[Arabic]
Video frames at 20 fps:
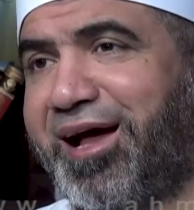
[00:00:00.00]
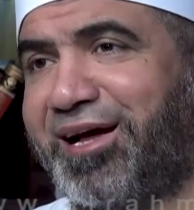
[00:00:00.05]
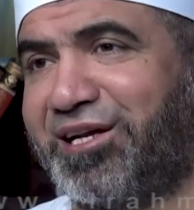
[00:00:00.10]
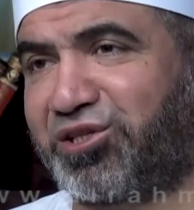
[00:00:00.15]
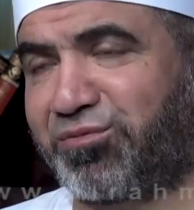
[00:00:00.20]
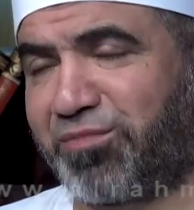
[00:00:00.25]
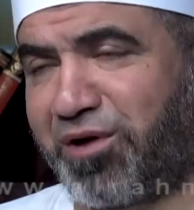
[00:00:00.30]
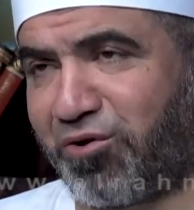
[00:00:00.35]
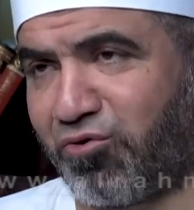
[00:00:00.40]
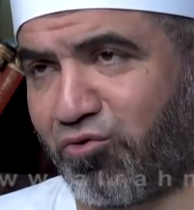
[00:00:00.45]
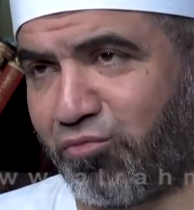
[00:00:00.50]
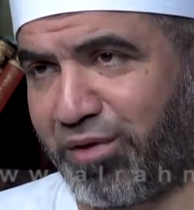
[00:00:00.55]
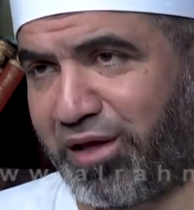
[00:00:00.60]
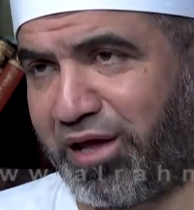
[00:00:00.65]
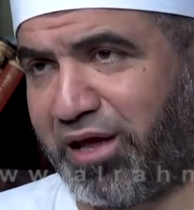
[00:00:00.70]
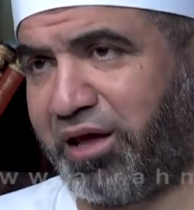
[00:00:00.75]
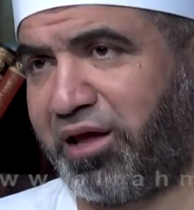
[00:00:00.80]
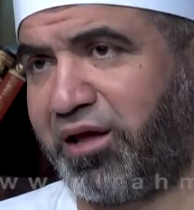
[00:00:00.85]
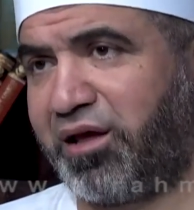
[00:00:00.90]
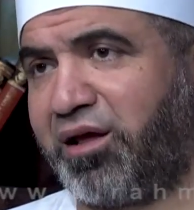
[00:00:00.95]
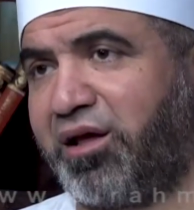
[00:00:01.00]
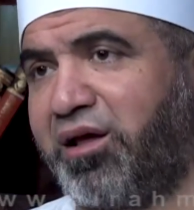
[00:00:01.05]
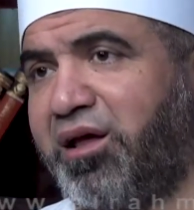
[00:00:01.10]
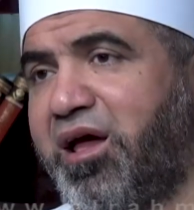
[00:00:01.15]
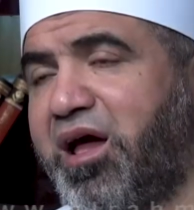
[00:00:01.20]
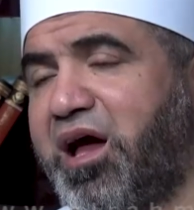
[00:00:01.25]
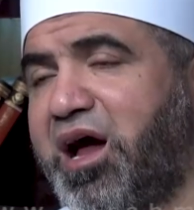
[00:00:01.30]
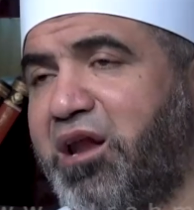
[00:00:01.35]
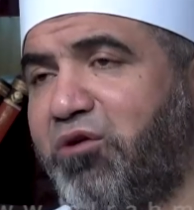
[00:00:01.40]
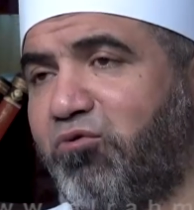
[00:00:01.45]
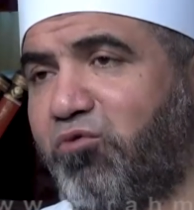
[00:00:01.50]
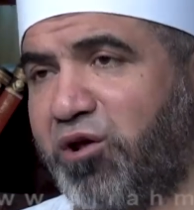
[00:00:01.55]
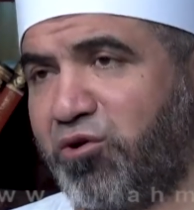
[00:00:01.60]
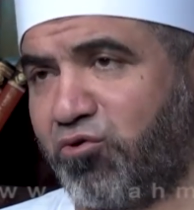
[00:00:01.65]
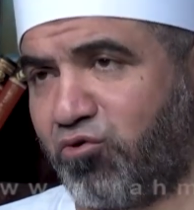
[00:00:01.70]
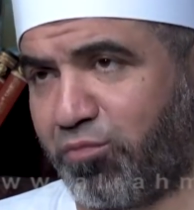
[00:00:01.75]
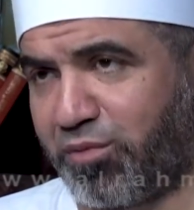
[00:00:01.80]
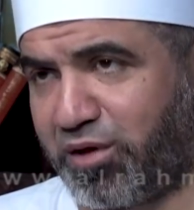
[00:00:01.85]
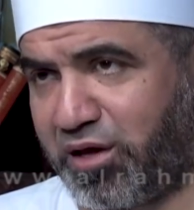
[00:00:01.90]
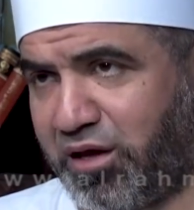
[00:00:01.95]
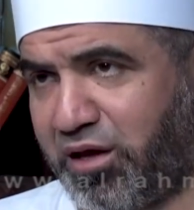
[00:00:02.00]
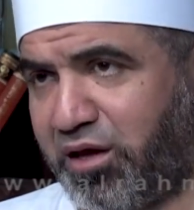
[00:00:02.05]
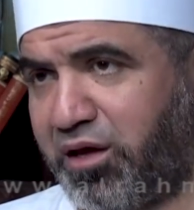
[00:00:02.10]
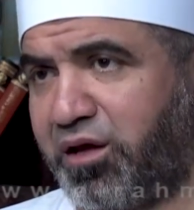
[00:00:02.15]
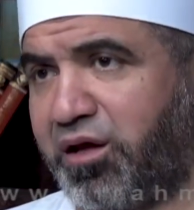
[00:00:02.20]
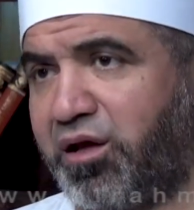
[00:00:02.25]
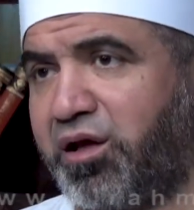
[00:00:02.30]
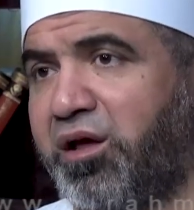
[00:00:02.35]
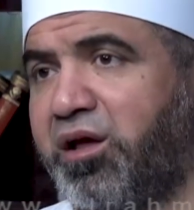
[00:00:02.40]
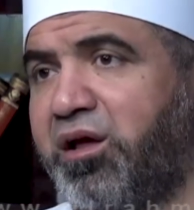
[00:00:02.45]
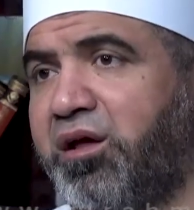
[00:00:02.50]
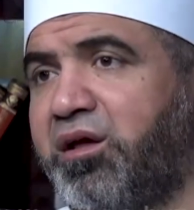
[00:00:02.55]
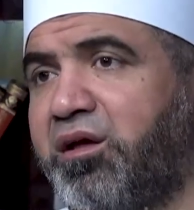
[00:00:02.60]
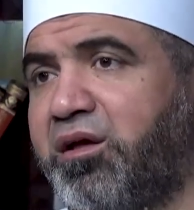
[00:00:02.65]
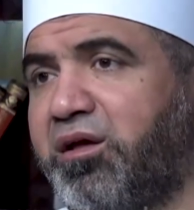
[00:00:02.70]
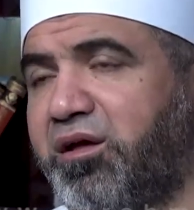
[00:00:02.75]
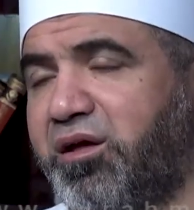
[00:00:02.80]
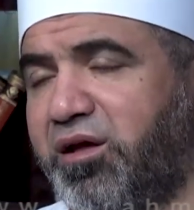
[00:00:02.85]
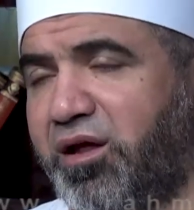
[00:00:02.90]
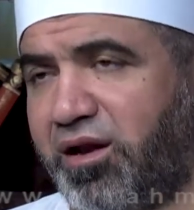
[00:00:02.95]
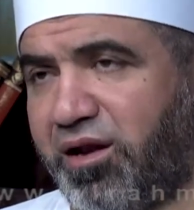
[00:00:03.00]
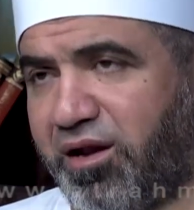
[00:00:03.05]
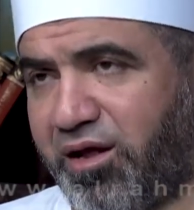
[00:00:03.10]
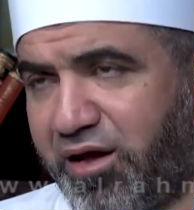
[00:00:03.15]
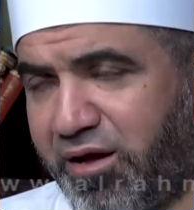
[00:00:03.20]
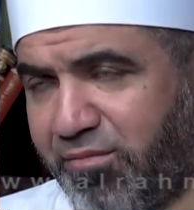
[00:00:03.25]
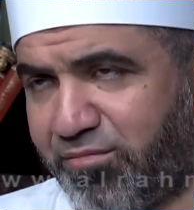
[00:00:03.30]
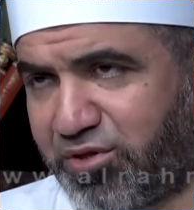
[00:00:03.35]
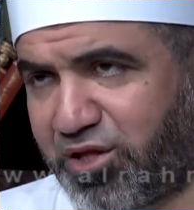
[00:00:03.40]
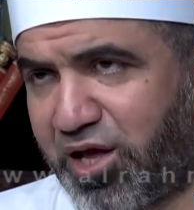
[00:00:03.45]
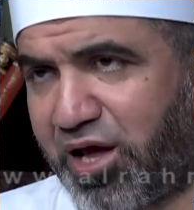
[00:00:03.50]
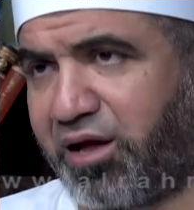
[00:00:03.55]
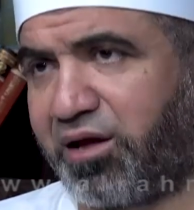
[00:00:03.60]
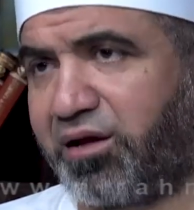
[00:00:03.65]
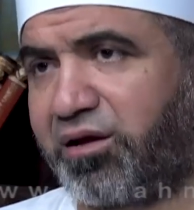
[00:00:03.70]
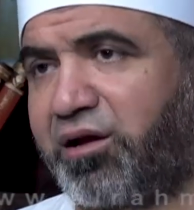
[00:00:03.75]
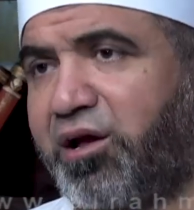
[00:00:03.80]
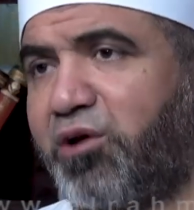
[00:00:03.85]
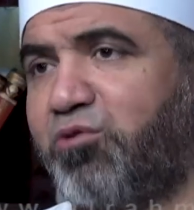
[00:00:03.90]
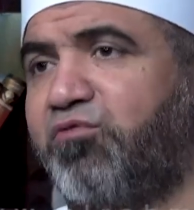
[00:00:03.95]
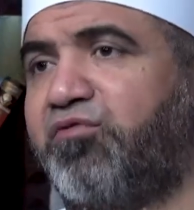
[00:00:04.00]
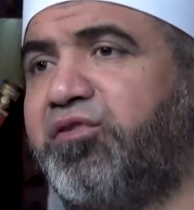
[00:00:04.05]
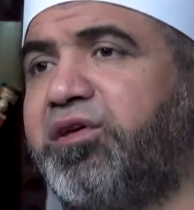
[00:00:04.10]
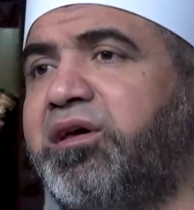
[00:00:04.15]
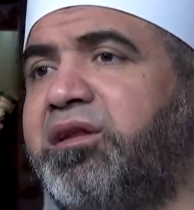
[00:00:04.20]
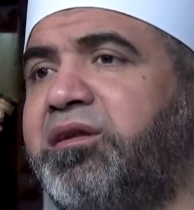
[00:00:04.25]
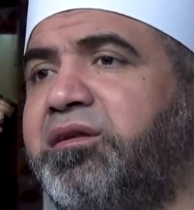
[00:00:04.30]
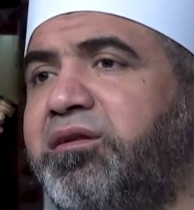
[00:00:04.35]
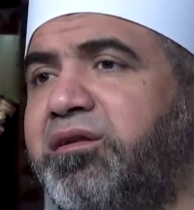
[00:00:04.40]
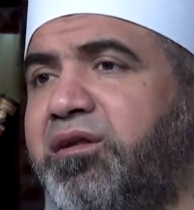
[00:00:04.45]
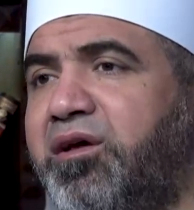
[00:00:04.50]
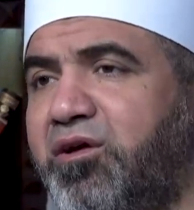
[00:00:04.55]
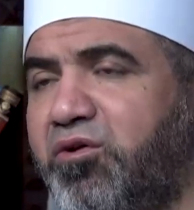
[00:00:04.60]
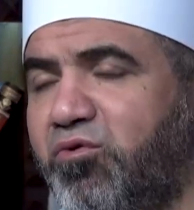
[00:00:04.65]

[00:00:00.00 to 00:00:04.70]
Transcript: أسمائهم إيه ألوانهم إيه امتى كانوا فين